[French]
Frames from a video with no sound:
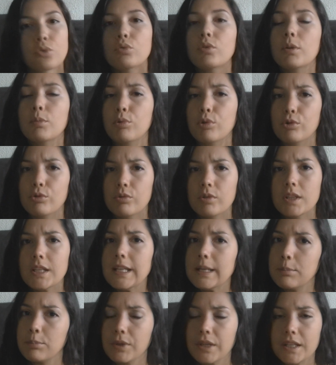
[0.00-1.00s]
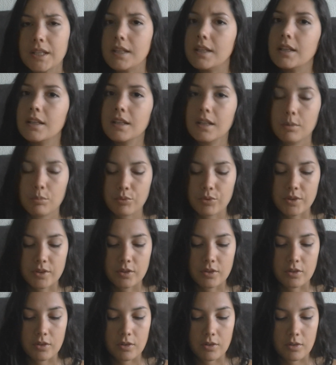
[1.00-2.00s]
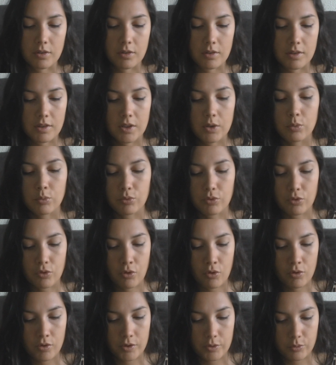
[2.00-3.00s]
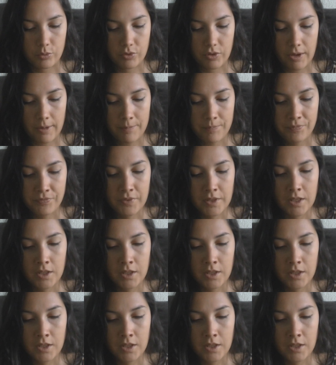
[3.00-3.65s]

tous les produits, les prix et puis euh, les contenants et tout ça.